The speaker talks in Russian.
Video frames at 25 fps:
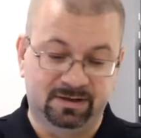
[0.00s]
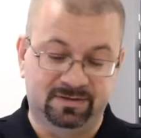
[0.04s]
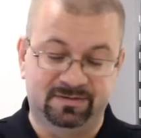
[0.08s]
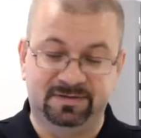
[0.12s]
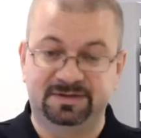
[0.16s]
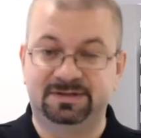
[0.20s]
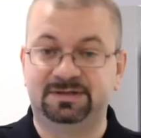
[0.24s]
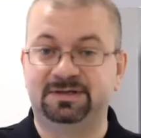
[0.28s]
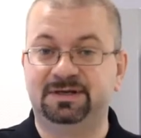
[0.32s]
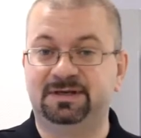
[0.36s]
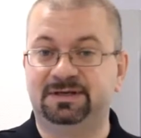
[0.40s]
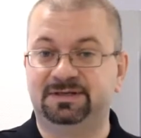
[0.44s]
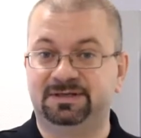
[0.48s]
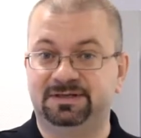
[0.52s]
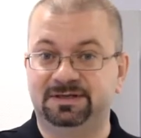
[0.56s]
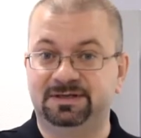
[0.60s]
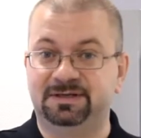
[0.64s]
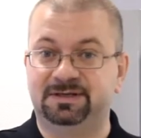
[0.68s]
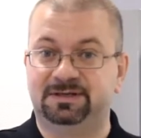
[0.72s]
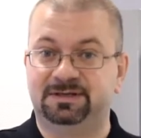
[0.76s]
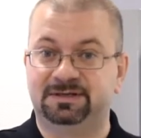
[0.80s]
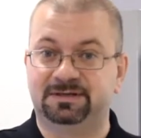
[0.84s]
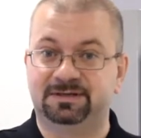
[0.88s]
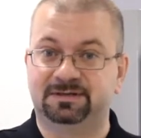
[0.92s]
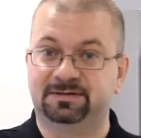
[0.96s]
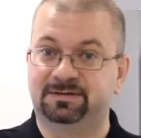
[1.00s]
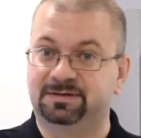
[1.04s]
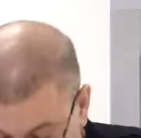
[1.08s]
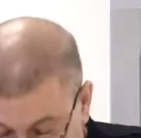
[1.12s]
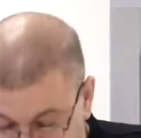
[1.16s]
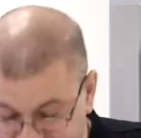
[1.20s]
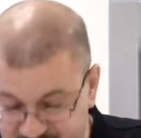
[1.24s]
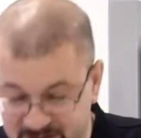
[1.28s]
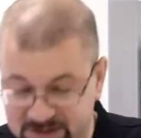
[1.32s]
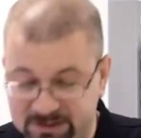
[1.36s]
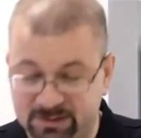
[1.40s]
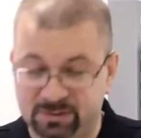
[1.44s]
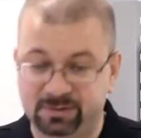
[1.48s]
везде есть X.
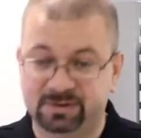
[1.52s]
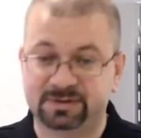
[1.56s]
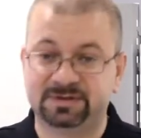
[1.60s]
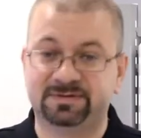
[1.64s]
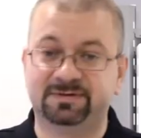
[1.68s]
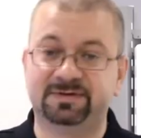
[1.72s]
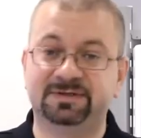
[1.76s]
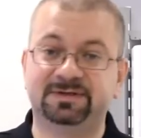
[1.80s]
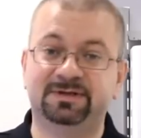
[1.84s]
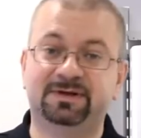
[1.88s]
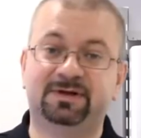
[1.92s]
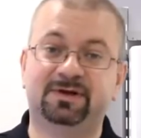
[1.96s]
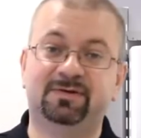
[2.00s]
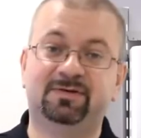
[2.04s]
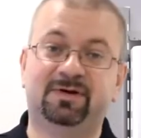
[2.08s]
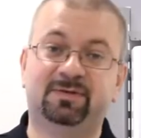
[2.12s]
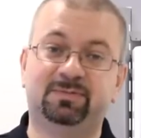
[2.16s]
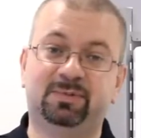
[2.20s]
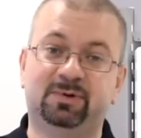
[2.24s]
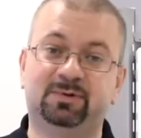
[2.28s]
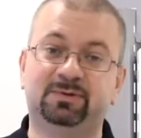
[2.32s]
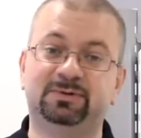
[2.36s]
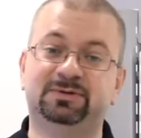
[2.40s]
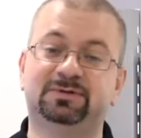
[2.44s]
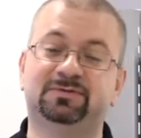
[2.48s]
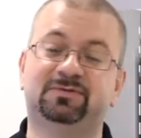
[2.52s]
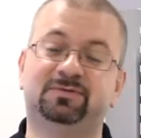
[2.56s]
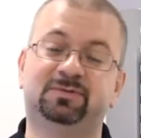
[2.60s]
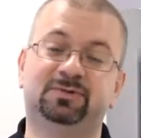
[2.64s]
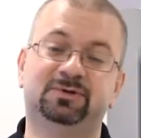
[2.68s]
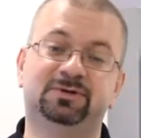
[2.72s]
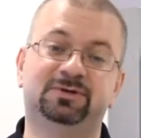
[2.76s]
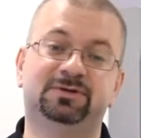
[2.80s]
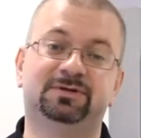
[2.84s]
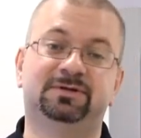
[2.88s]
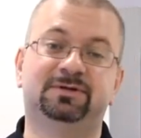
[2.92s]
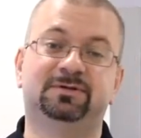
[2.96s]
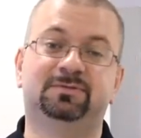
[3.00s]
Если у вас возникли вопросы, вы
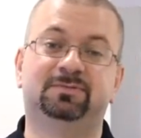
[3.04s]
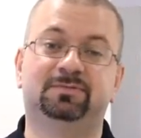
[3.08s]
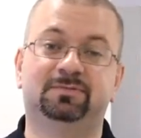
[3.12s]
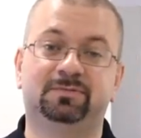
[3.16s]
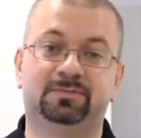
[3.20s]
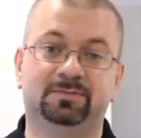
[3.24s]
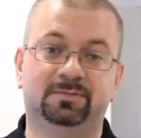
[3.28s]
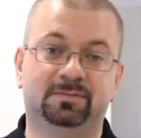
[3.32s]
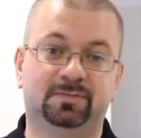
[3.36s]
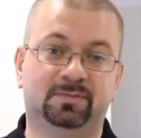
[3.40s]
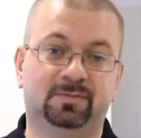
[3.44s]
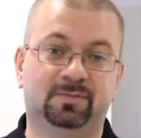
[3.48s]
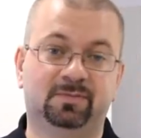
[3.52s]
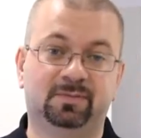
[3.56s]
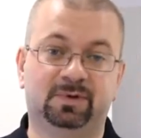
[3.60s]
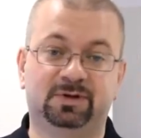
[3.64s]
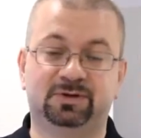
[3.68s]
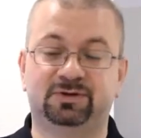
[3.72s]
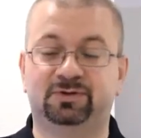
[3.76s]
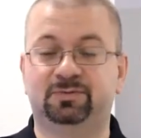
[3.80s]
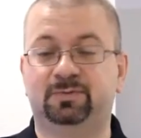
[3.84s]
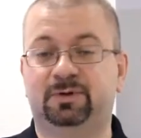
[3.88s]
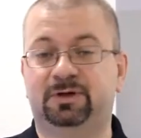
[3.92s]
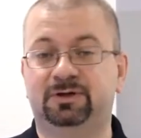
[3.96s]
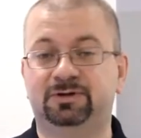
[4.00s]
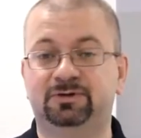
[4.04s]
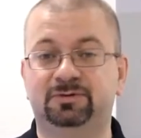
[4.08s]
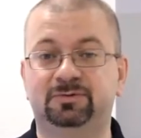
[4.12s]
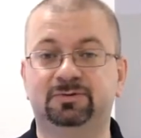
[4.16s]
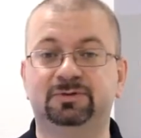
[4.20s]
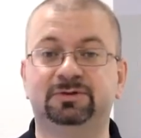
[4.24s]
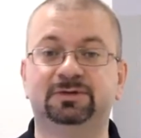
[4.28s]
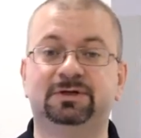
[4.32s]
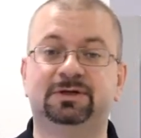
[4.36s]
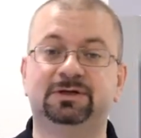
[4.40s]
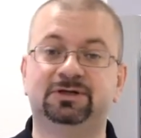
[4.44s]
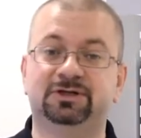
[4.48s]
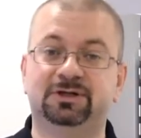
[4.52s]
можете нашу
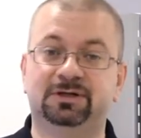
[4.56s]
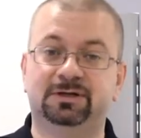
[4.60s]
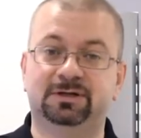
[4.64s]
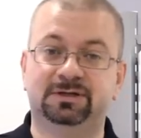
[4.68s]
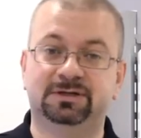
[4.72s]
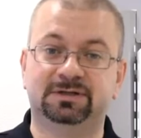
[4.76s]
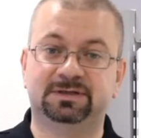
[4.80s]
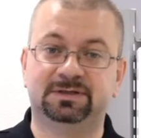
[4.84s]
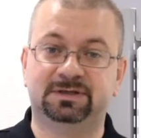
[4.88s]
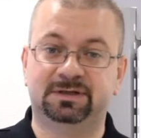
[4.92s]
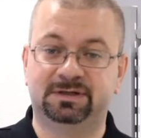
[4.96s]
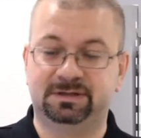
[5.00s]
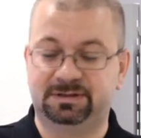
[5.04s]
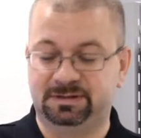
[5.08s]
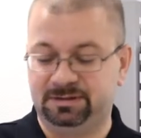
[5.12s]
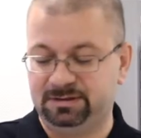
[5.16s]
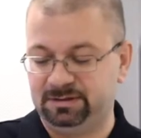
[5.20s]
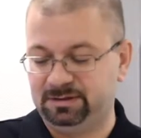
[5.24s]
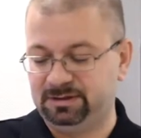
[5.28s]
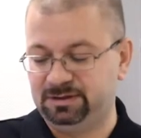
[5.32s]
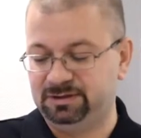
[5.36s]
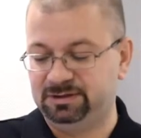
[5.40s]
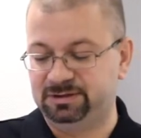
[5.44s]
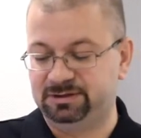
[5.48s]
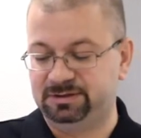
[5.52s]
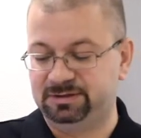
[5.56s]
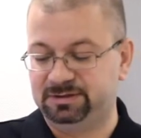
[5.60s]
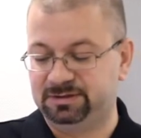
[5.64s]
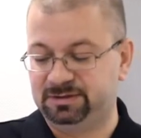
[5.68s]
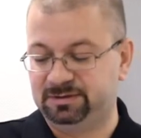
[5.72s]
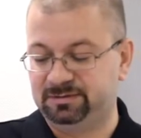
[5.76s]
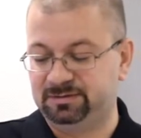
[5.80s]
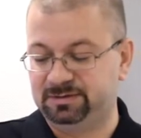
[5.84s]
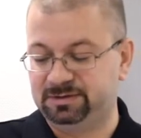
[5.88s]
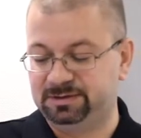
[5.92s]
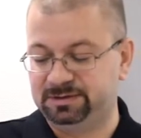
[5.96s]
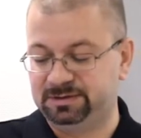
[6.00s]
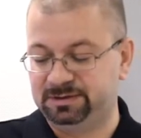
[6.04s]
брошюру скачать на сайте или же,
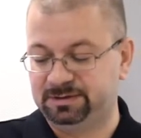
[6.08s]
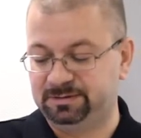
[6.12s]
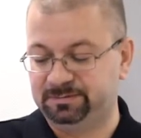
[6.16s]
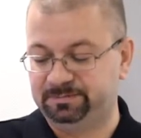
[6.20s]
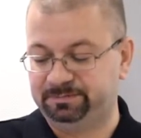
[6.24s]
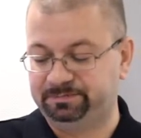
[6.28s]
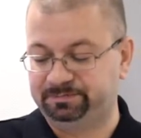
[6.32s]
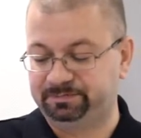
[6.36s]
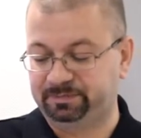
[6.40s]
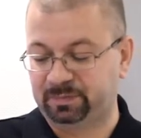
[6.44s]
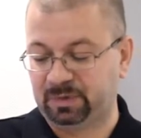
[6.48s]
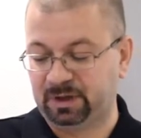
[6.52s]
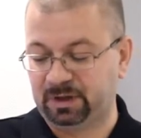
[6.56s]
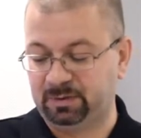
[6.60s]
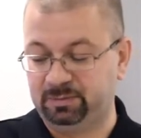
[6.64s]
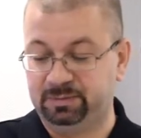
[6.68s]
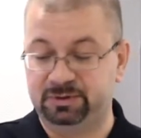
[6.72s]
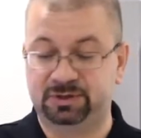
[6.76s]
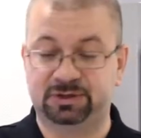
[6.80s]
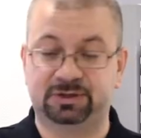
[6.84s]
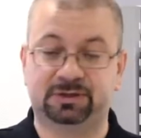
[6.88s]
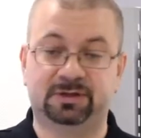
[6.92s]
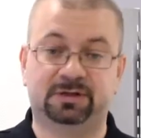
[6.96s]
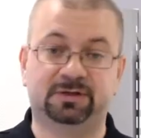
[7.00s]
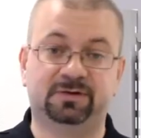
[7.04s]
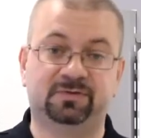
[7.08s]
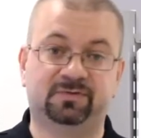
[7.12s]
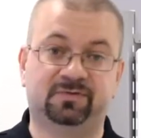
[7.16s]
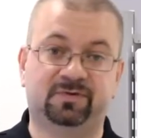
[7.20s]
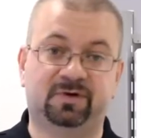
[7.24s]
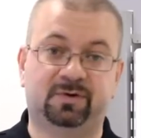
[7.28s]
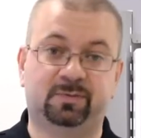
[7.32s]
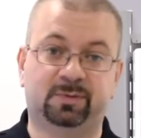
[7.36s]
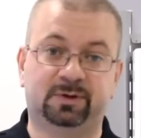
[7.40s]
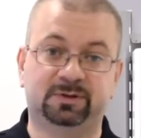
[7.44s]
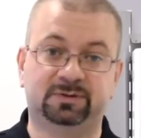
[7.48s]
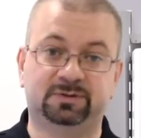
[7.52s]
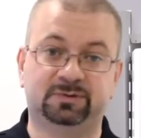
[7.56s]
соответственно, почитать
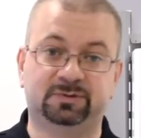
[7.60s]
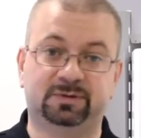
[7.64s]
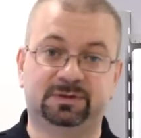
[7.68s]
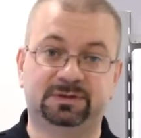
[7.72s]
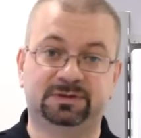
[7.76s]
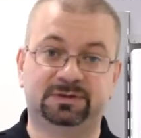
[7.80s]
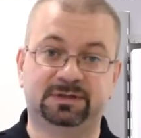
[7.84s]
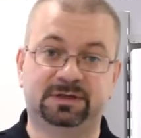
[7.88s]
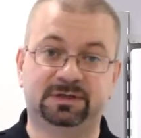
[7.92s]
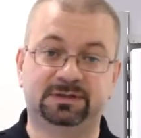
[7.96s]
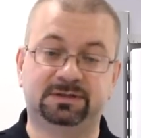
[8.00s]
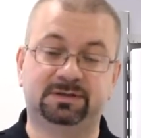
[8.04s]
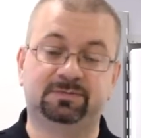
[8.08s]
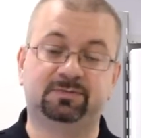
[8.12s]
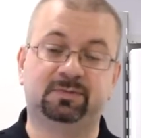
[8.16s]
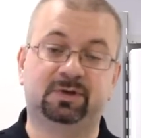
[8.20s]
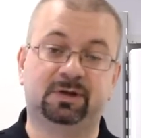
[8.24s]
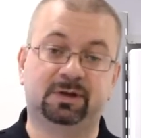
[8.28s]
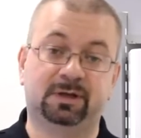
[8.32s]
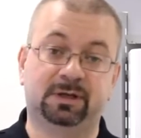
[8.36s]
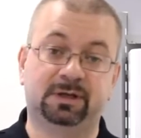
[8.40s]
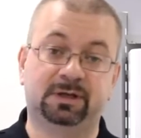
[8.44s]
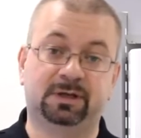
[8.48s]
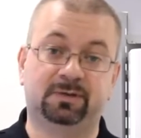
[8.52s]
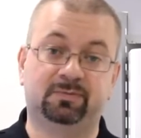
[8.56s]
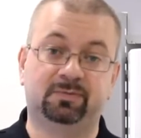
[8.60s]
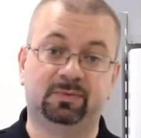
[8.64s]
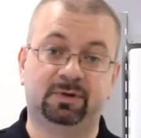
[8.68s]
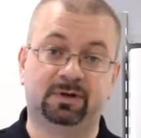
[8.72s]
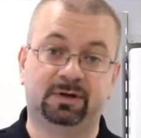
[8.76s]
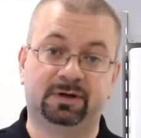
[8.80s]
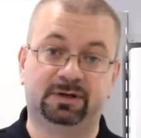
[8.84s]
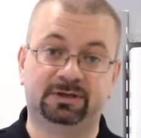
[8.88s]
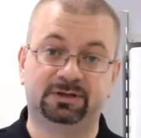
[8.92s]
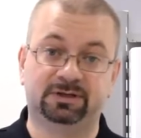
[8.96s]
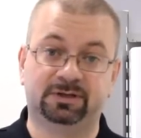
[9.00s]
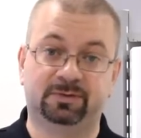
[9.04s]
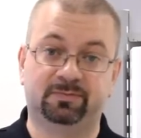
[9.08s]
информацию на сайте клаги
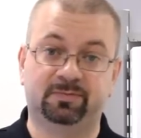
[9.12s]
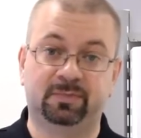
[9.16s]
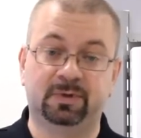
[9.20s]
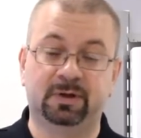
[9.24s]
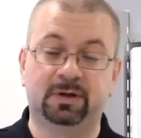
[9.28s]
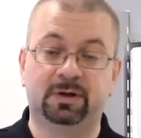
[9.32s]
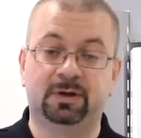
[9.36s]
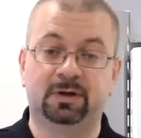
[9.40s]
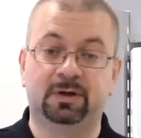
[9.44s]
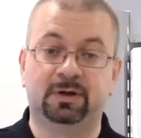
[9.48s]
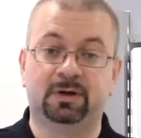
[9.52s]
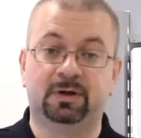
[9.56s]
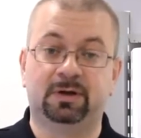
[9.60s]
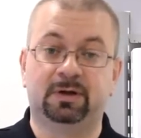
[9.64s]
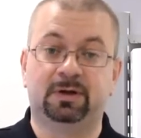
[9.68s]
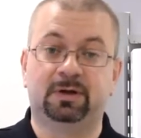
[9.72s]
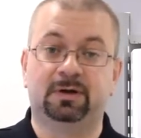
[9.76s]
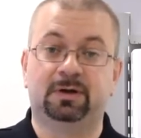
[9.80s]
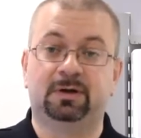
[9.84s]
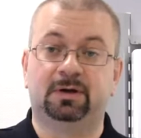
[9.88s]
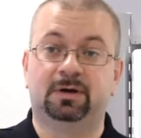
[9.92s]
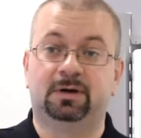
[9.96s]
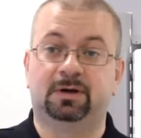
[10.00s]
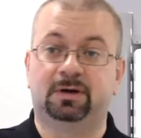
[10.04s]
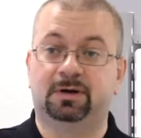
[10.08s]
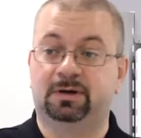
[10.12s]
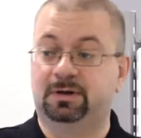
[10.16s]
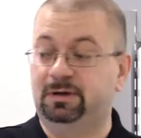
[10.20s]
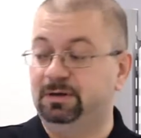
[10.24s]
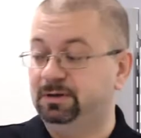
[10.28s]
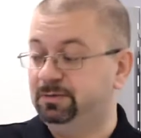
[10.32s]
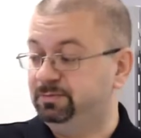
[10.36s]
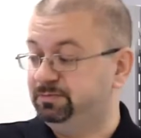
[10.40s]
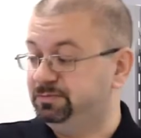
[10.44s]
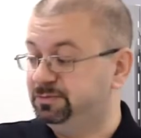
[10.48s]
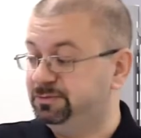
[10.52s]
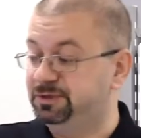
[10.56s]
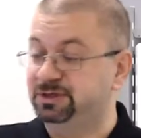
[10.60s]
Раша
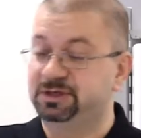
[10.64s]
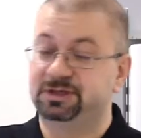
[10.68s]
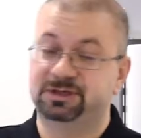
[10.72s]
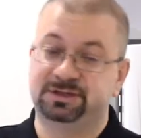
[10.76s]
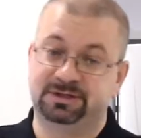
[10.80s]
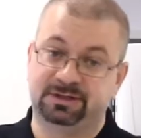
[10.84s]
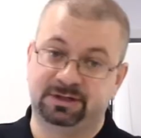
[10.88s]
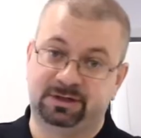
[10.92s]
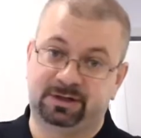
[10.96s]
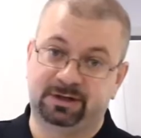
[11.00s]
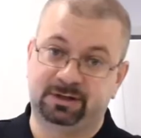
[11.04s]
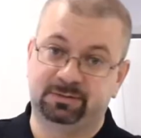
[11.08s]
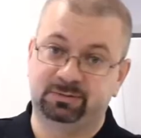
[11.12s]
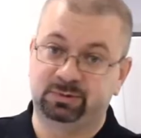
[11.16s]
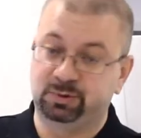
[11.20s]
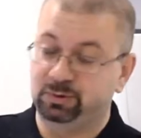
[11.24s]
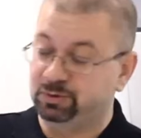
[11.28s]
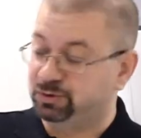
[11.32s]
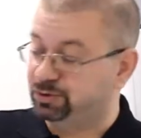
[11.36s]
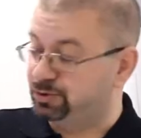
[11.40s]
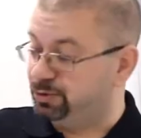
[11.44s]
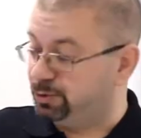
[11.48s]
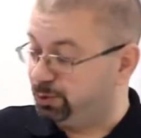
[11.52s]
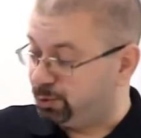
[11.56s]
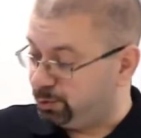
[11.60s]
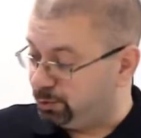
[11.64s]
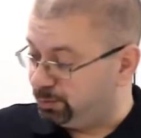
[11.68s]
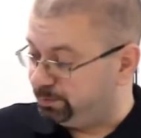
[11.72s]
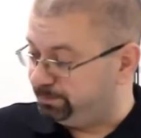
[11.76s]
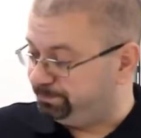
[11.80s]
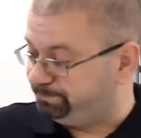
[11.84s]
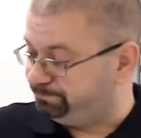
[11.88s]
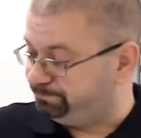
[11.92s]
а, через тире.ру.